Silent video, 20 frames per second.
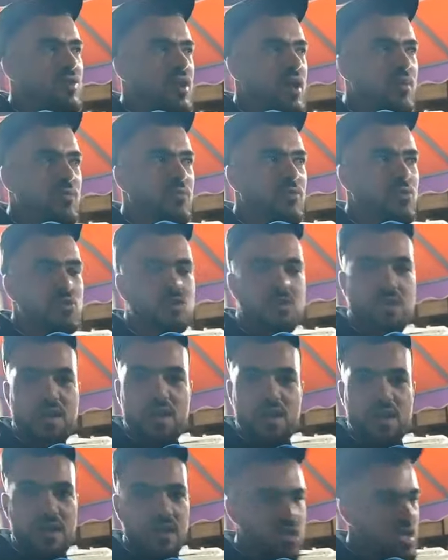وعارف كلشي
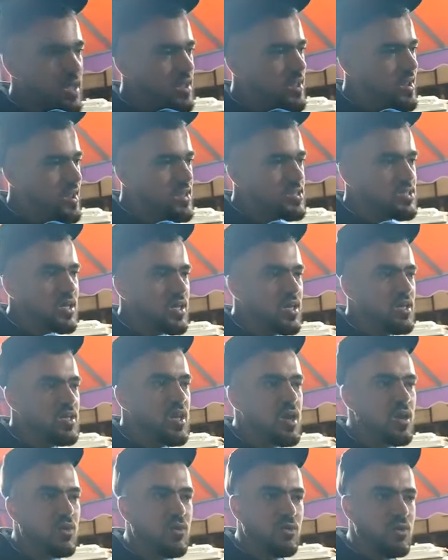يعني اللي جاك
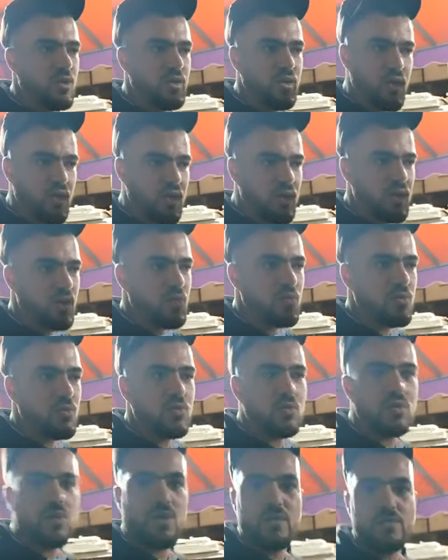ياكل حنا كي
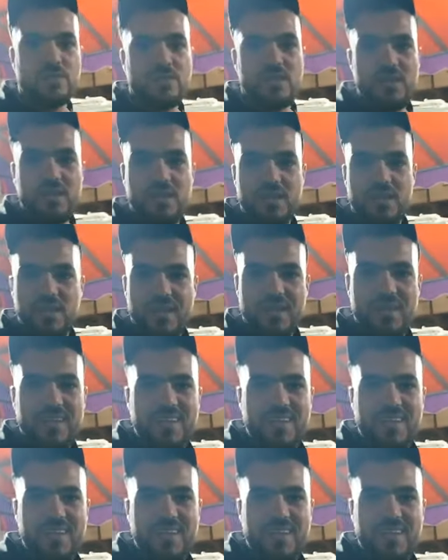كنقولوا خبزه ديال